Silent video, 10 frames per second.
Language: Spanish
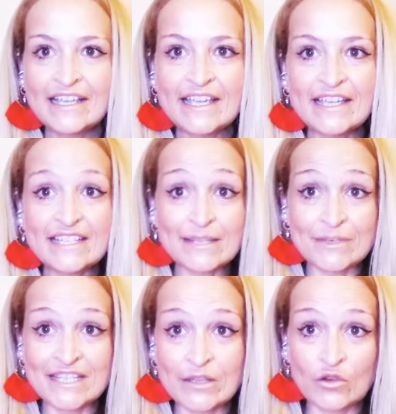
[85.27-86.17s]
Este
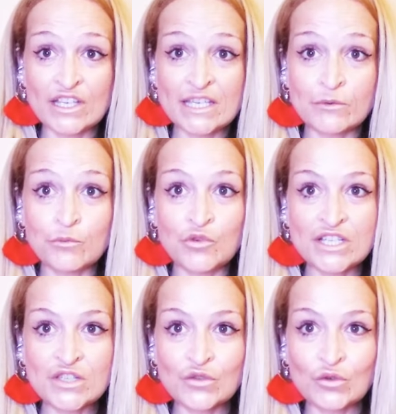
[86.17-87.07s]
vestido que llevo
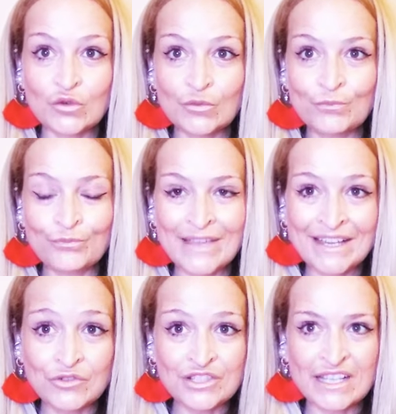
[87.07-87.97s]
puesto me ha
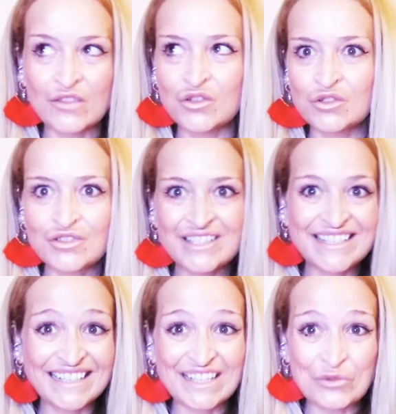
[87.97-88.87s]
costado
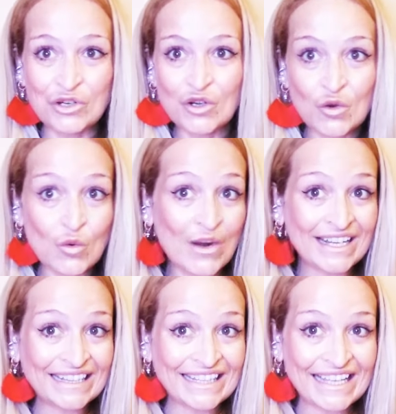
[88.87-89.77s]

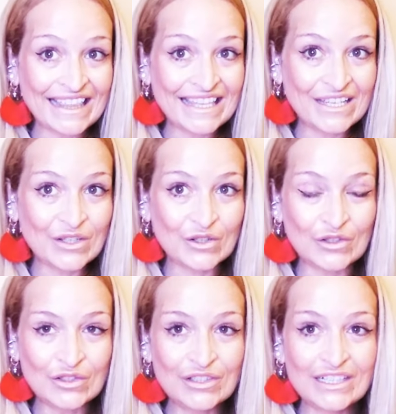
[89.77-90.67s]
7,45
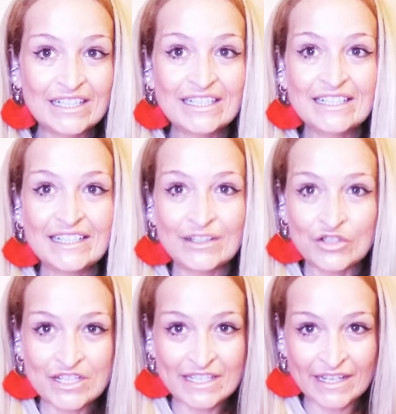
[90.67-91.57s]
euros os
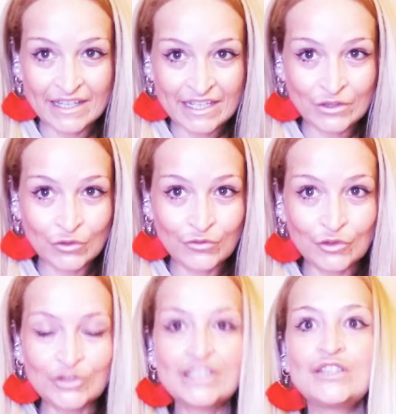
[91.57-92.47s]
estaré dejando
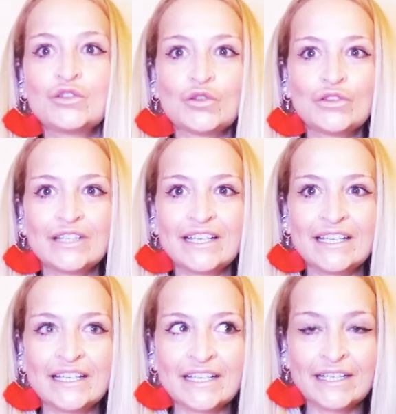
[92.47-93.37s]
fotito
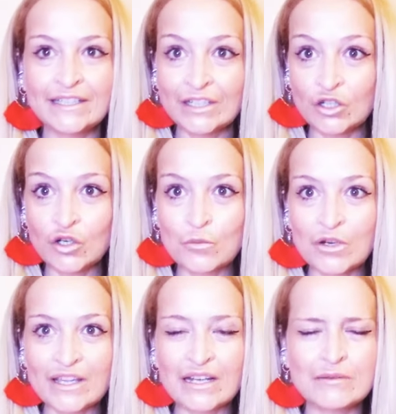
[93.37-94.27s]
de, cómo
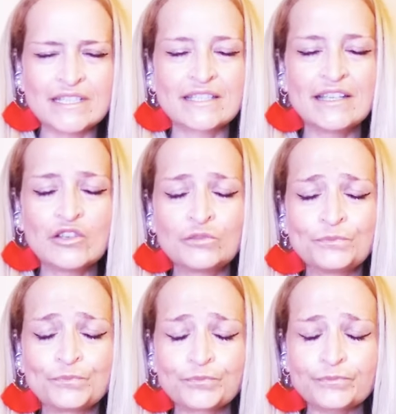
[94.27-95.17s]
queda el vestido.
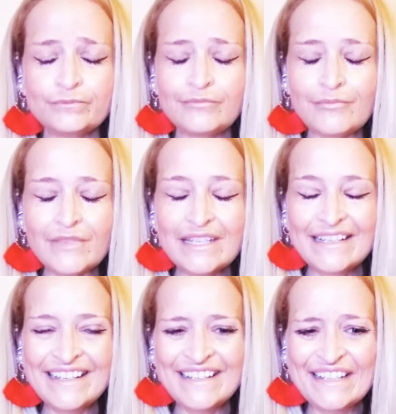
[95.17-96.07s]

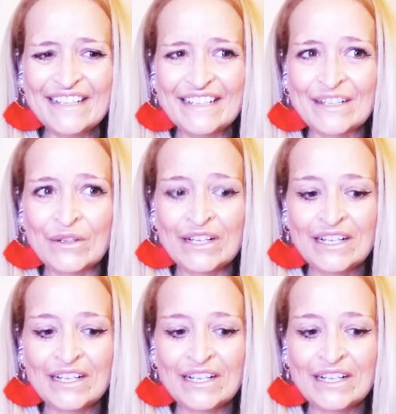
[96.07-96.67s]
Eh,